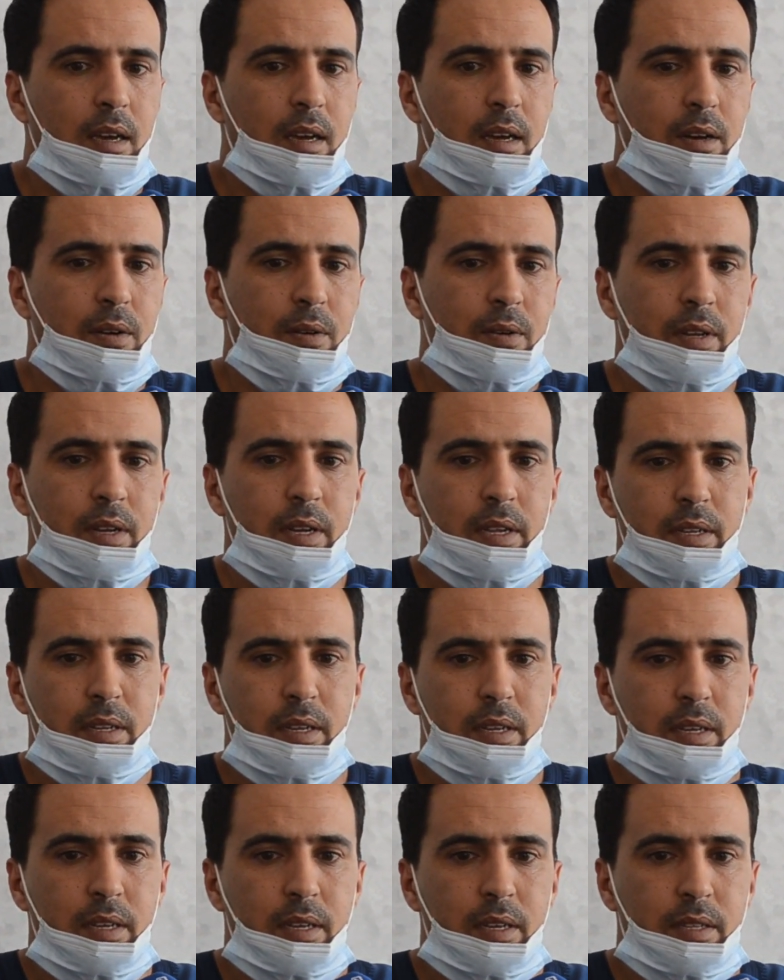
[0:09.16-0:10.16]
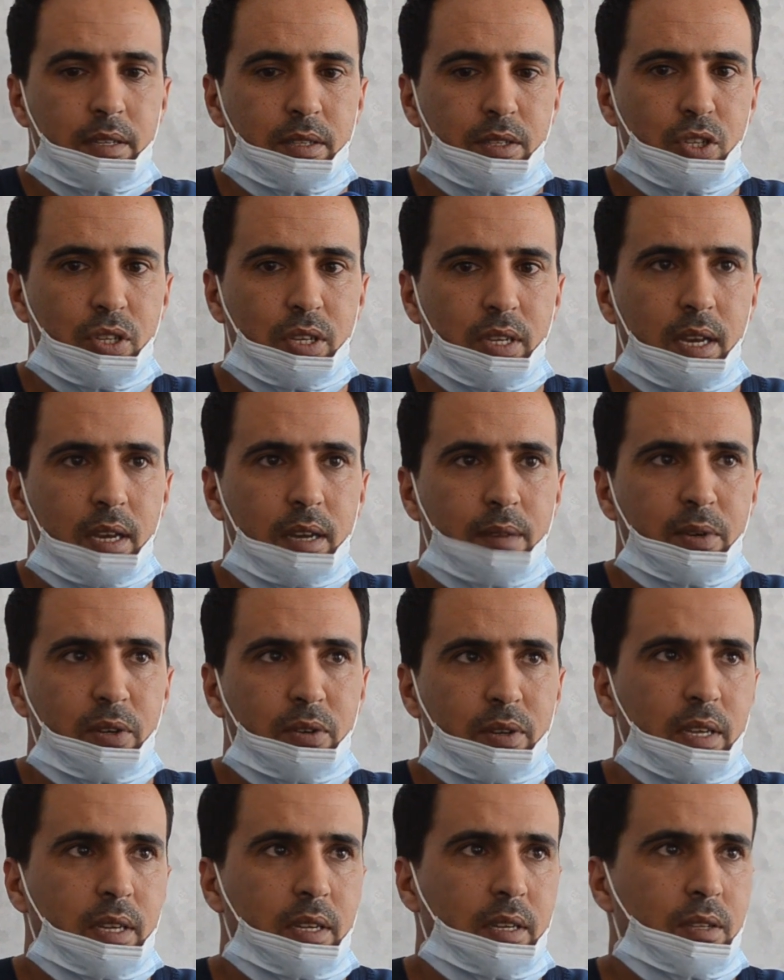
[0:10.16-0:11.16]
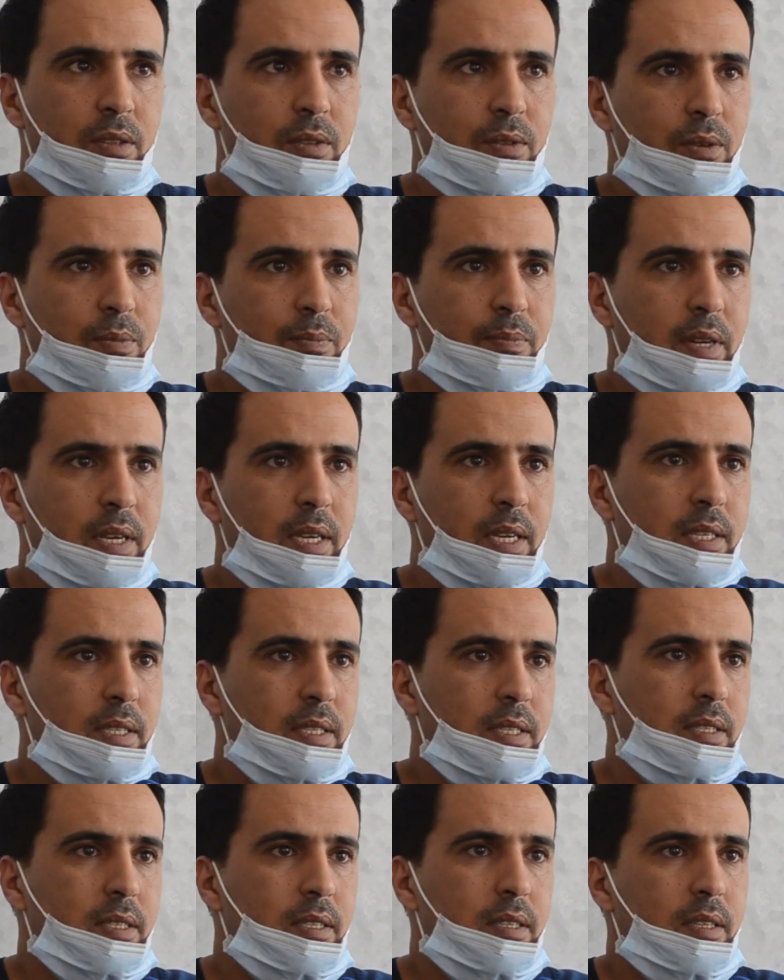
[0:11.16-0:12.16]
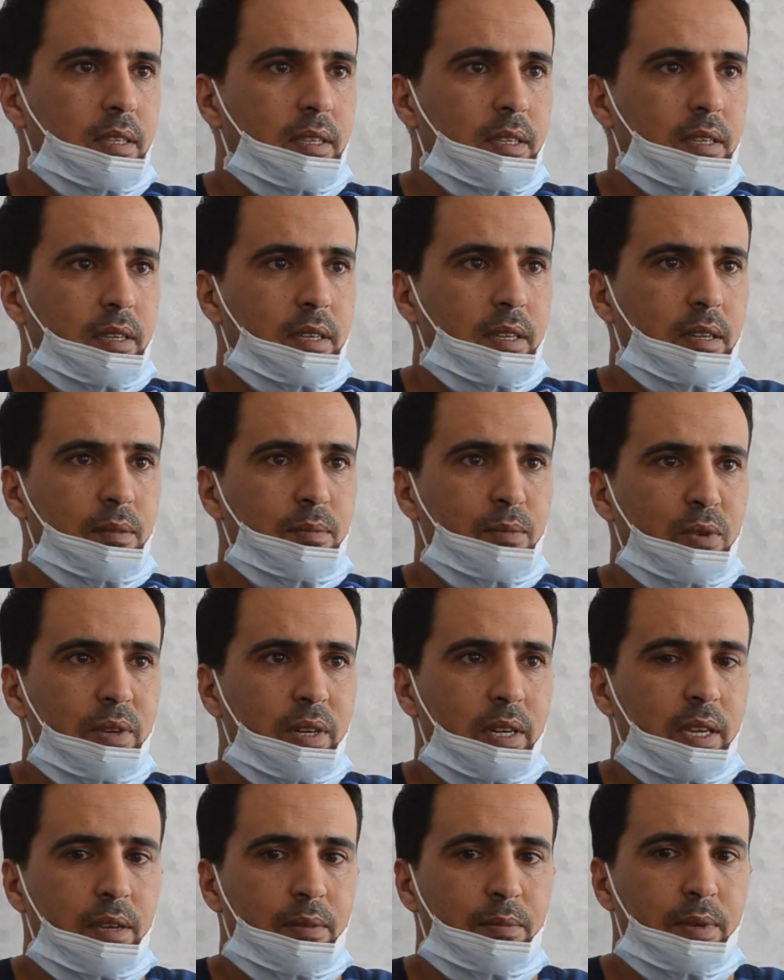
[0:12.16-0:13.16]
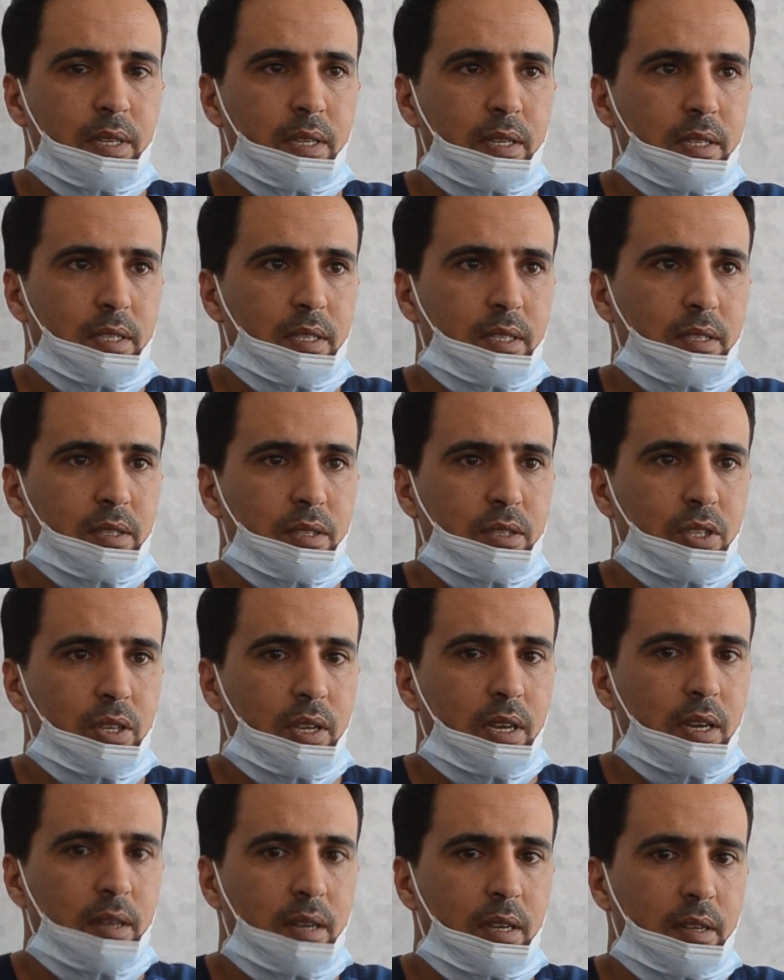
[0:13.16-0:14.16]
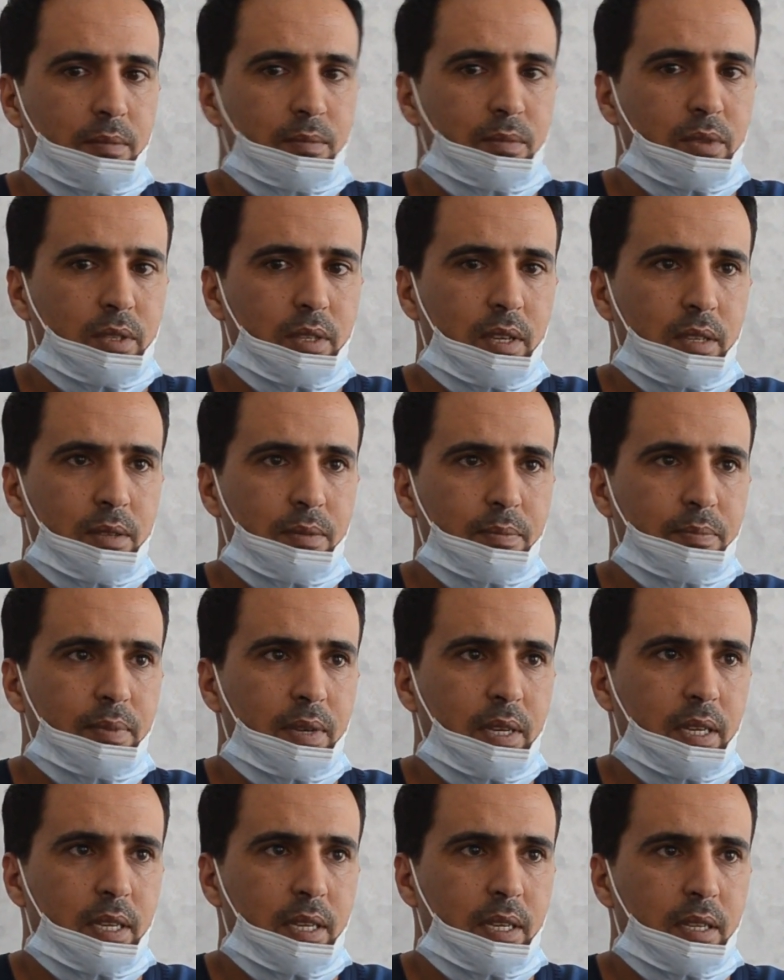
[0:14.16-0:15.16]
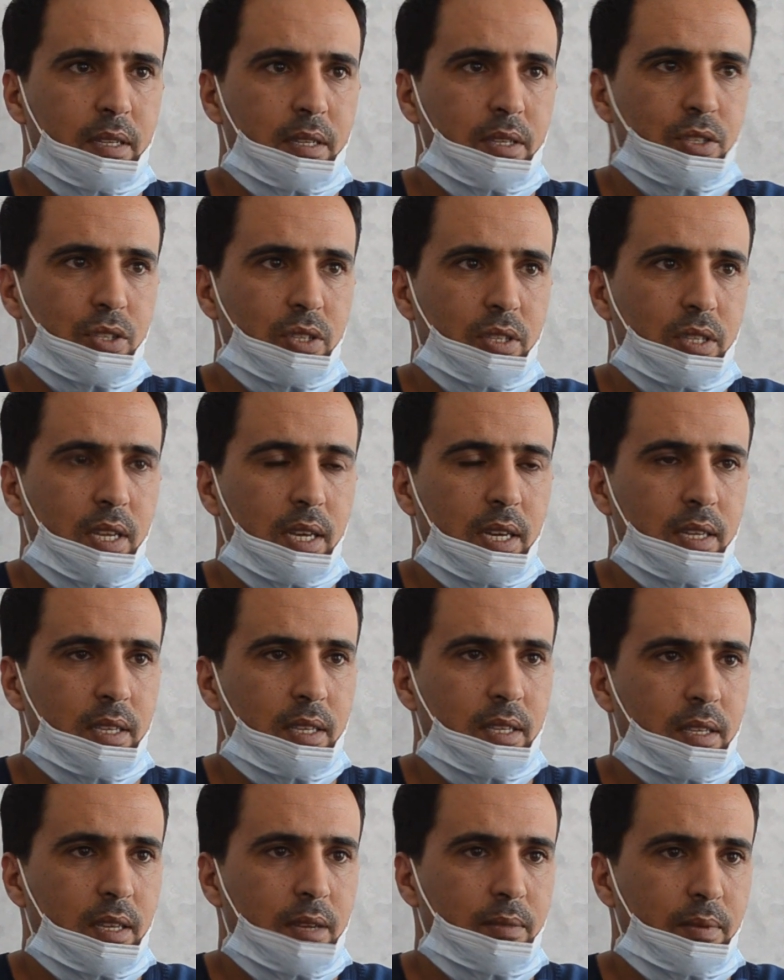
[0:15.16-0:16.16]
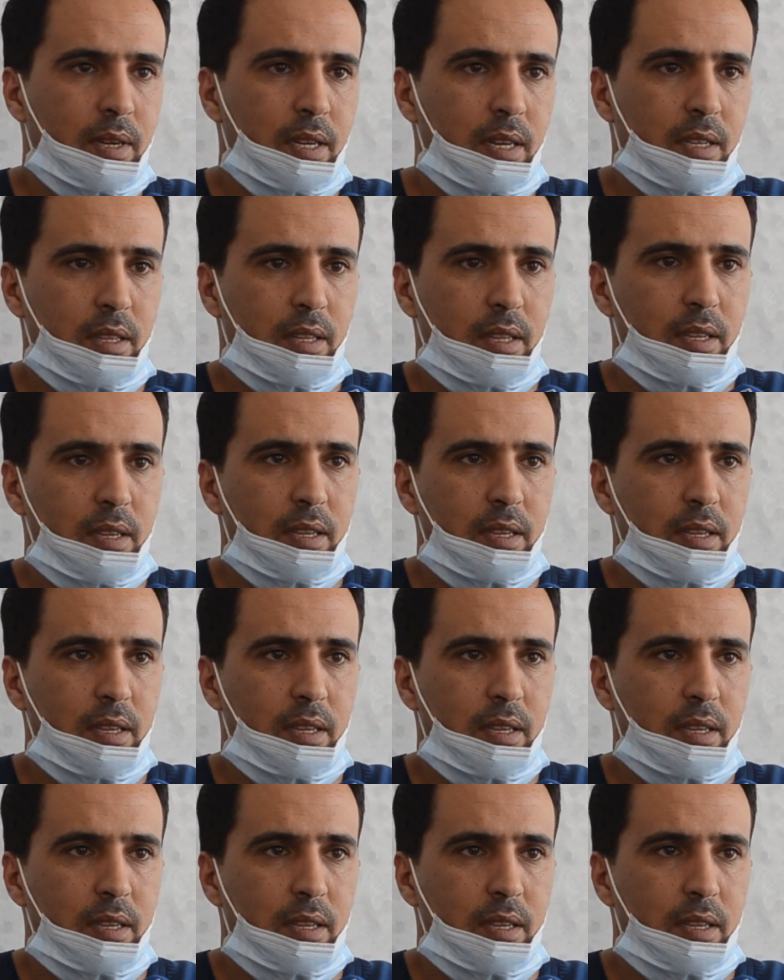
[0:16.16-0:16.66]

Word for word: اولا آه، نتشكى موقع نظر بريس في آه، المواكبه الناس نتشكى المتتبعين يجد تحيه مقرمط